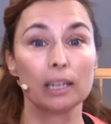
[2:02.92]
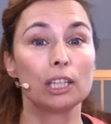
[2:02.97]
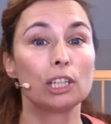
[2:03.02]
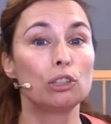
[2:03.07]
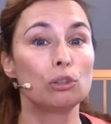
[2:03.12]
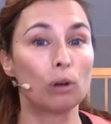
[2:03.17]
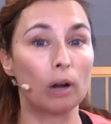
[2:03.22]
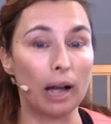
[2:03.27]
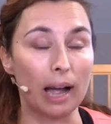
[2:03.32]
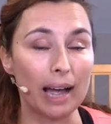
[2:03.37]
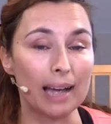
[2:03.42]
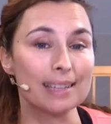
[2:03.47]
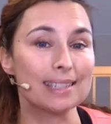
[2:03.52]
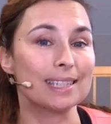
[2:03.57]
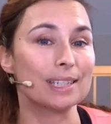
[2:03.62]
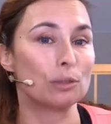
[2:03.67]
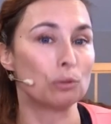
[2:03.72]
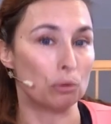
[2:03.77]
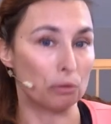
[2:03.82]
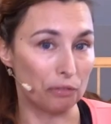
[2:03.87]
qu'il aura
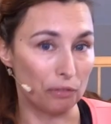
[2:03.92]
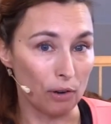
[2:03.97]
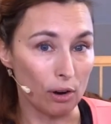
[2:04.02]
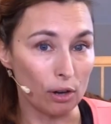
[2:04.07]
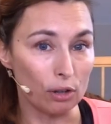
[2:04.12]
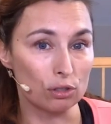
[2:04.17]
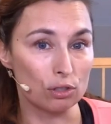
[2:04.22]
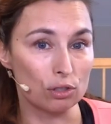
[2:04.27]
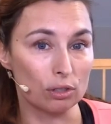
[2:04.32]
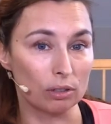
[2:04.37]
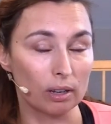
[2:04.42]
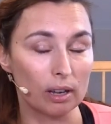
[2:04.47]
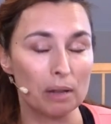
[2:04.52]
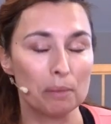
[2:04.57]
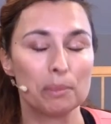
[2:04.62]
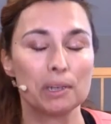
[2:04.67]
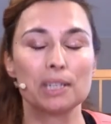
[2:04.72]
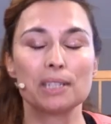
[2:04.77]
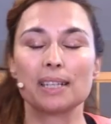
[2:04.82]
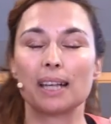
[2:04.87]
assez de force,
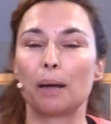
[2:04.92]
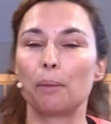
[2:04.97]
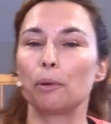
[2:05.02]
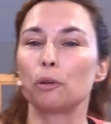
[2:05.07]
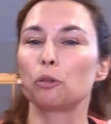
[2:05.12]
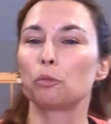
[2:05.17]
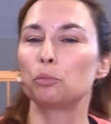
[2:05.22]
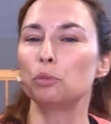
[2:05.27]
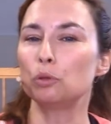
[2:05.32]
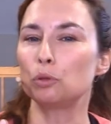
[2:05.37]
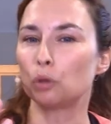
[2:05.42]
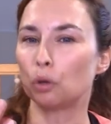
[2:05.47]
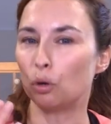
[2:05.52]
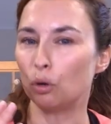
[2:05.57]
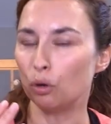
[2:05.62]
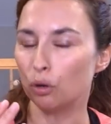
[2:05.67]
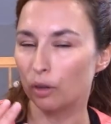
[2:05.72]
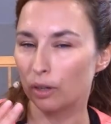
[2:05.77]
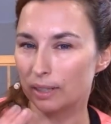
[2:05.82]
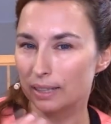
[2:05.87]
mais qu'il ne sera pas non plus
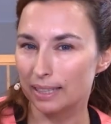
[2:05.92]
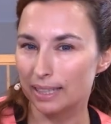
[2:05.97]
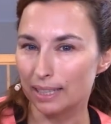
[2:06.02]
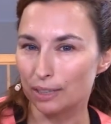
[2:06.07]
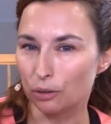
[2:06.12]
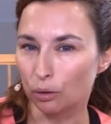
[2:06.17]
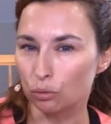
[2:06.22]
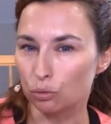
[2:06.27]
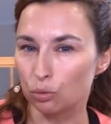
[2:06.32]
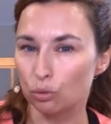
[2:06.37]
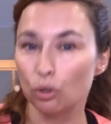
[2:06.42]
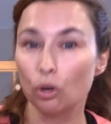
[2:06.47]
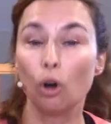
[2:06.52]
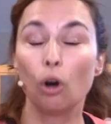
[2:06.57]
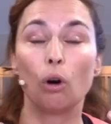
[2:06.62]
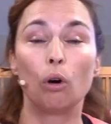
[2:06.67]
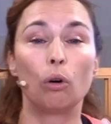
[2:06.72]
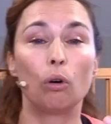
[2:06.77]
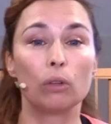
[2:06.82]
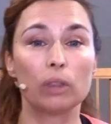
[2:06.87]
trop détendu.
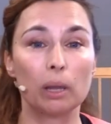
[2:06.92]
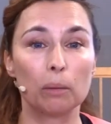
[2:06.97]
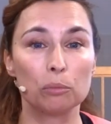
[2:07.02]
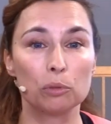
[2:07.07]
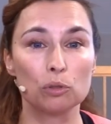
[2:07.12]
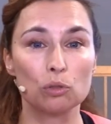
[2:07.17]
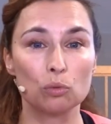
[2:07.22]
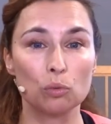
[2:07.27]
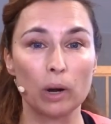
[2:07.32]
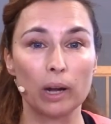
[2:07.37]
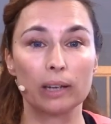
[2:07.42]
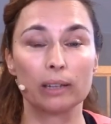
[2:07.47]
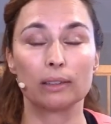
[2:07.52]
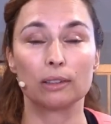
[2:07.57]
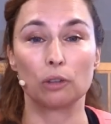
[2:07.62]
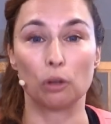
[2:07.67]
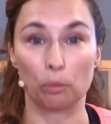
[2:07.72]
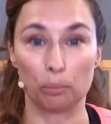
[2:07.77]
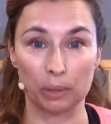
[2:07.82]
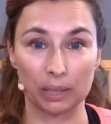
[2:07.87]
On a besoin
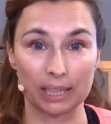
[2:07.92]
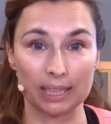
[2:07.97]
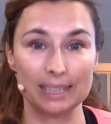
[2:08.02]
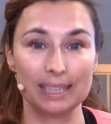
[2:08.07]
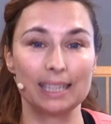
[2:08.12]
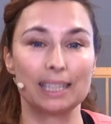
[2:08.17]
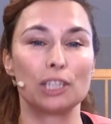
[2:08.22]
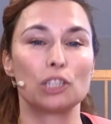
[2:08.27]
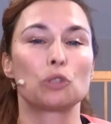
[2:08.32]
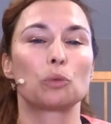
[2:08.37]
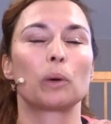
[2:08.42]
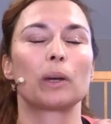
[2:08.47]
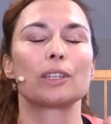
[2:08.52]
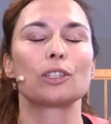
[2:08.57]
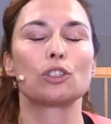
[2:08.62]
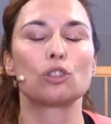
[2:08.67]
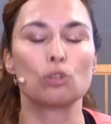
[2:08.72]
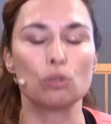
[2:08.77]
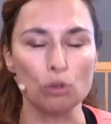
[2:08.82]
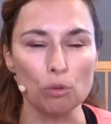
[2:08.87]
d'un périnée qui soit
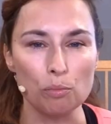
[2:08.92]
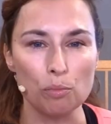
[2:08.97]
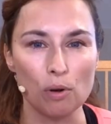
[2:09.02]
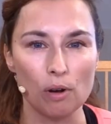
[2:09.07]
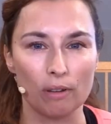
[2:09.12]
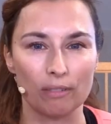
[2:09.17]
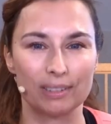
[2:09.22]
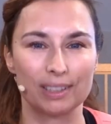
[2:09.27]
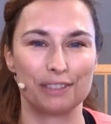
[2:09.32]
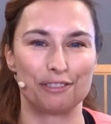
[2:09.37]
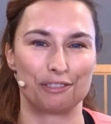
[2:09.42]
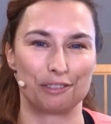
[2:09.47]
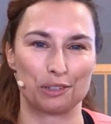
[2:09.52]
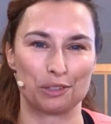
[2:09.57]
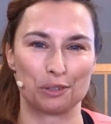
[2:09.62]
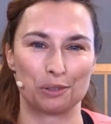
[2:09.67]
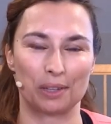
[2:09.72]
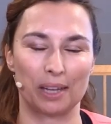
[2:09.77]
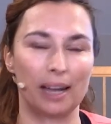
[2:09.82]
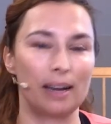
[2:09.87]
souple et
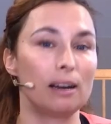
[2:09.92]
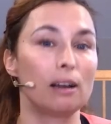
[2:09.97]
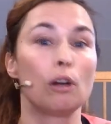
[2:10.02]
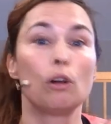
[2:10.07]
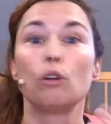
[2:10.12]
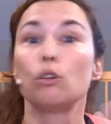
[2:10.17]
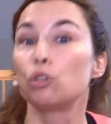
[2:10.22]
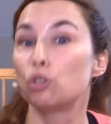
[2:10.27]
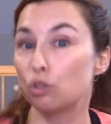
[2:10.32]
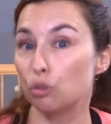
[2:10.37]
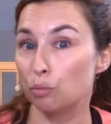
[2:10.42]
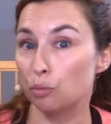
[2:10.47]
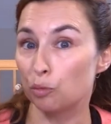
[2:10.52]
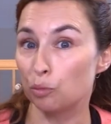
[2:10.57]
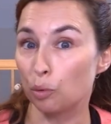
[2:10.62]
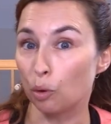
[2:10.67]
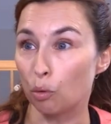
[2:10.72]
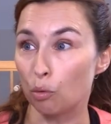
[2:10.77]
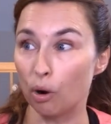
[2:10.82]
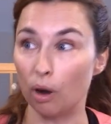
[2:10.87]
fonctionnel. Souple
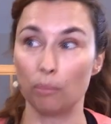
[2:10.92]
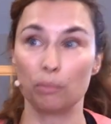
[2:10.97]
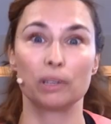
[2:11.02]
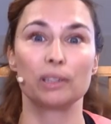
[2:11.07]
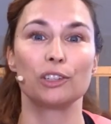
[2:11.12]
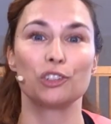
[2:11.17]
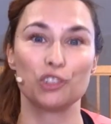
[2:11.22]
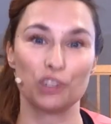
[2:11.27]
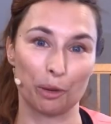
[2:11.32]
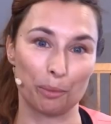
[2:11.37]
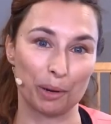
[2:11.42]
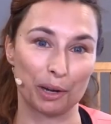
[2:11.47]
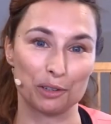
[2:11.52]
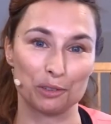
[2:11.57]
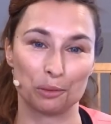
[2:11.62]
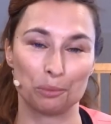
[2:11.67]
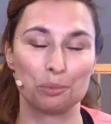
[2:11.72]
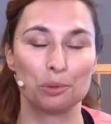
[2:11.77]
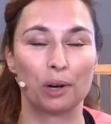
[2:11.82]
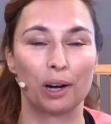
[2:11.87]
pourquoi ben Déjà, par
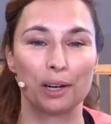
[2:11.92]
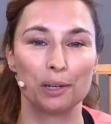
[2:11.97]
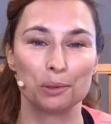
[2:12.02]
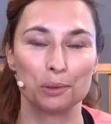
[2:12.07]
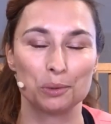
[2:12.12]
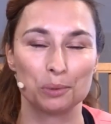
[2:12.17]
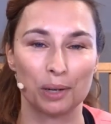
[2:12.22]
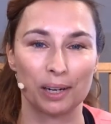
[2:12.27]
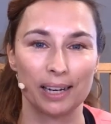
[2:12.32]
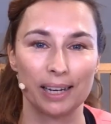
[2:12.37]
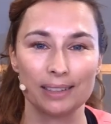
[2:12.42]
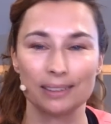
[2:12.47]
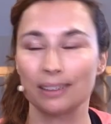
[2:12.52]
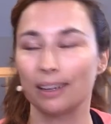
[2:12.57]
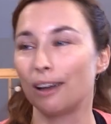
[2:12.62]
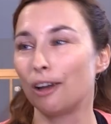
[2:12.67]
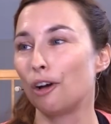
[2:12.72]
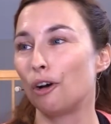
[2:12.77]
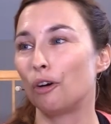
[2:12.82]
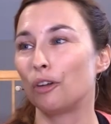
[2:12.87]
exemple, pour aller aux toilettes,
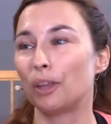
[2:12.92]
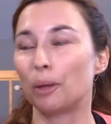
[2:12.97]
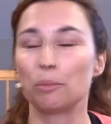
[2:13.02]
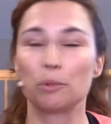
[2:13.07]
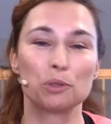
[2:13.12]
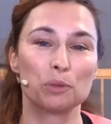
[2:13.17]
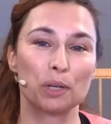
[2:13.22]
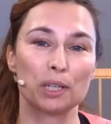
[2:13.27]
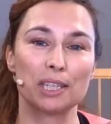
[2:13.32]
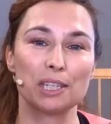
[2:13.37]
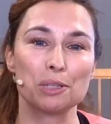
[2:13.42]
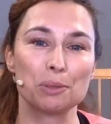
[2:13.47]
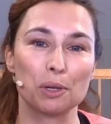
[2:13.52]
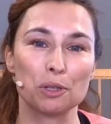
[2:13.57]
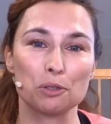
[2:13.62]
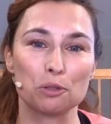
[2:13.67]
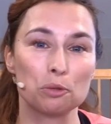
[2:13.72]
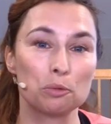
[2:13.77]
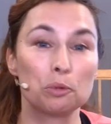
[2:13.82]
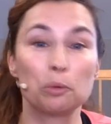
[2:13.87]
on a besoin qu'il soit
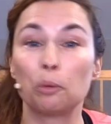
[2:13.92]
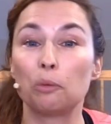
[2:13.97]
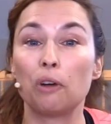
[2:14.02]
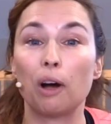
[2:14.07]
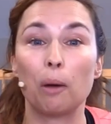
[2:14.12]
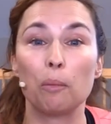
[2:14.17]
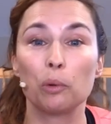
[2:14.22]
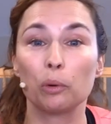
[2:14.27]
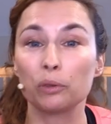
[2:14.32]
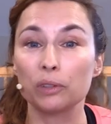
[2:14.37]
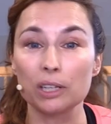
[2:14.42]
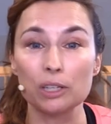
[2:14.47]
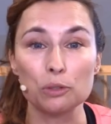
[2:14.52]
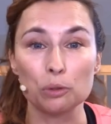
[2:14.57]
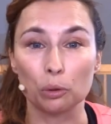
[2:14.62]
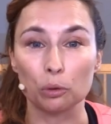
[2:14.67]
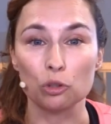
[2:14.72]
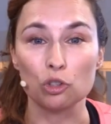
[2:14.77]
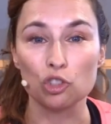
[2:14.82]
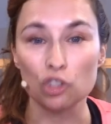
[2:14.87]
souple pour pouvoir monter
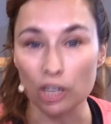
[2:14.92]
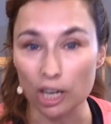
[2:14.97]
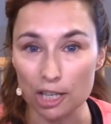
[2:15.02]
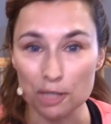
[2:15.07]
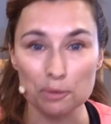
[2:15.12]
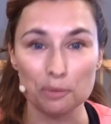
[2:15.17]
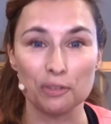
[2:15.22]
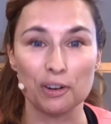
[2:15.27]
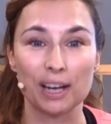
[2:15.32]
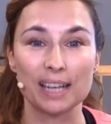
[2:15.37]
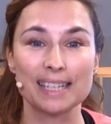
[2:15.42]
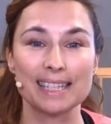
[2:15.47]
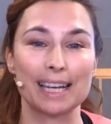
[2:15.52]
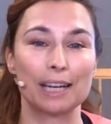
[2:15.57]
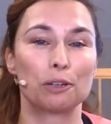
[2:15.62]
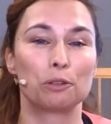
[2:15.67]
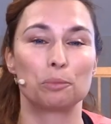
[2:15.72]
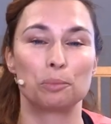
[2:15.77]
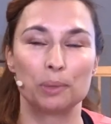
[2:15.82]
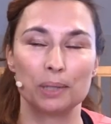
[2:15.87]
sur une chaise, pour pouvoir
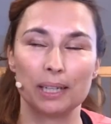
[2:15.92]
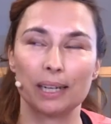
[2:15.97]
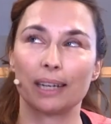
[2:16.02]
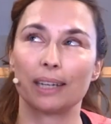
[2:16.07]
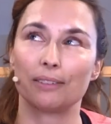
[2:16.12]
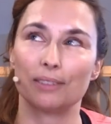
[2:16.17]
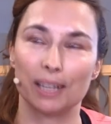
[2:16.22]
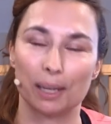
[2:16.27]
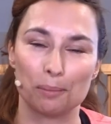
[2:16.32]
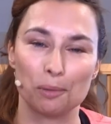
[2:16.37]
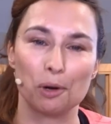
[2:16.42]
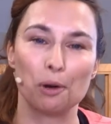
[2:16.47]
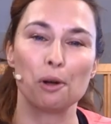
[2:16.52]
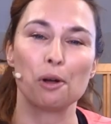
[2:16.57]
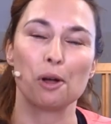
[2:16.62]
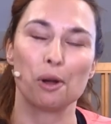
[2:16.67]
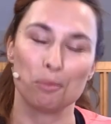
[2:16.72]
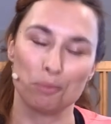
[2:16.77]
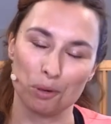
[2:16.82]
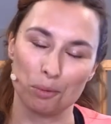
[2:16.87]
s'accroupir évidemment
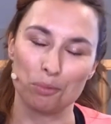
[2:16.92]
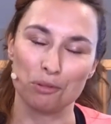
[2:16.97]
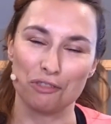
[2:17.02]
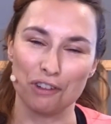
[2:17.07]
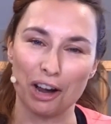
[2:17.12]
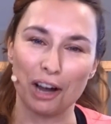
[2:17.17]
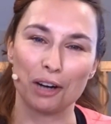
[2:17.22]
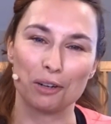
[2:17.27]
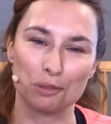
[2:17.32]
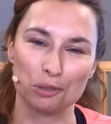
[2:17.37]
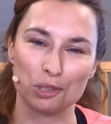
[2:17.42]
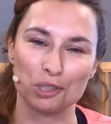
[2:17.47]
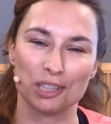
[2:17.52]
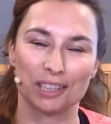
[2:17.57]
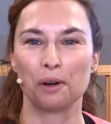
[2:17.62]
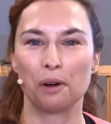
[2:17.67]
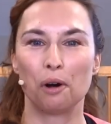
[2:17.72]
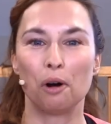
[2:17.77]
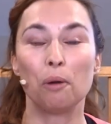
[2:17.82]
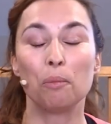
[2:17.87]
pour pouvoir accoucher.
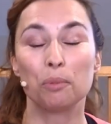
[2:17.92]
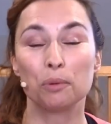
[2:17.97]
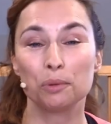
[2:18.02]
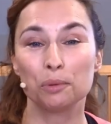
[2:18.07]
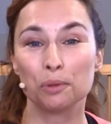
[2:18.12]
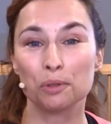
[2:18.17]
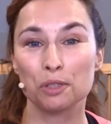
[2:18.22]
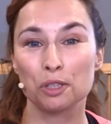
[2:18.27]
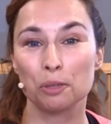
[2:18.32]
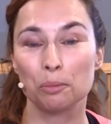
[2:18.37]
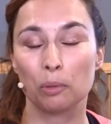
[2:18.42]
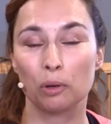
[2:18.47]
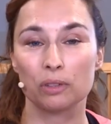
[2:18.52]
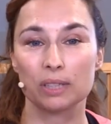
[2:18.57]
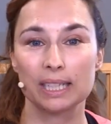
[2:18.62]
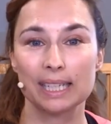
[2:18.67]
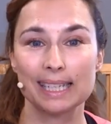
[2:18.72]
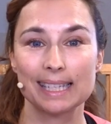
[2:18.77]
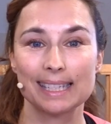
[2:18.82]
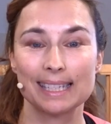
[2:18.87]
On peut donc se
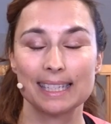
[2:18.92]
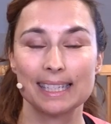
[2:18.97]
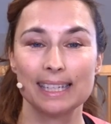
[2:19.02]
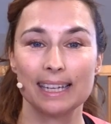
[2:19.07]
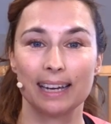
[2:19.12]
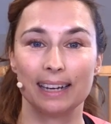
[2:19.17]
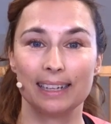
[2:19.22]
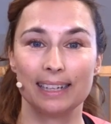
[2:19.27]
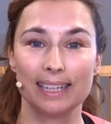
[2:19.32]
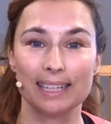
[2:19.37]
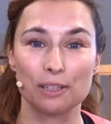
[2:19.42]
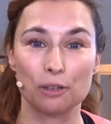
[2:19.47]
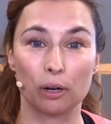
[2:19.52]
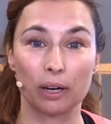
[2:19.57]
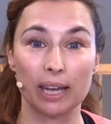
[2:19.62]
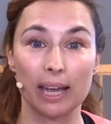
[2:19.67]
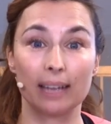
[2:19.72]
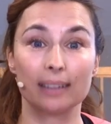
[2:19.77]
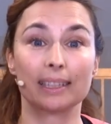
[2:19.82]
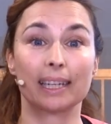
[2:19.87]
demander si les
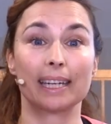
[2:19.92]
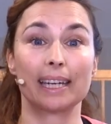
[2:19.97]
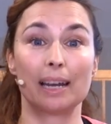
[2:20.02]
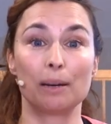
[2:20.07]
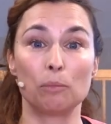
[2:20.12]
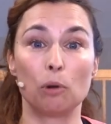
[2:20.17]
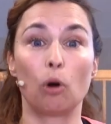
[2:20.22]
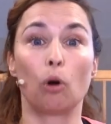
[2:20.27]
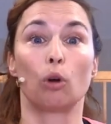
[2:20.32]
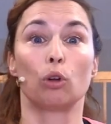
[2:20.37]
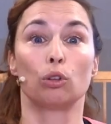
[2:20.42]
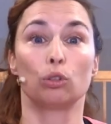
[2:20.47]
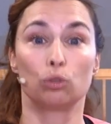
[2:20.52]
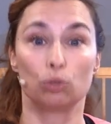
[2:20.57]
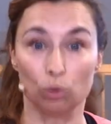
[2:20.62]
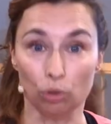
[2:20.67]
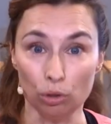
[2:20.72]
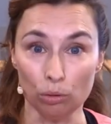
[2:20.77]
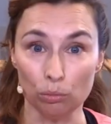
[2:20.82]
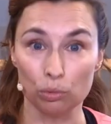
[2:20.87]
organes réellement
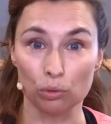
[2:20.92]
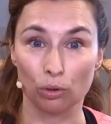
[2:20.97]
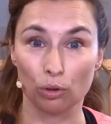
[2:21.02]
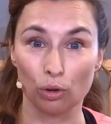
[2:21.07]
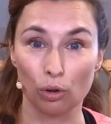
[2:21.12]
tombent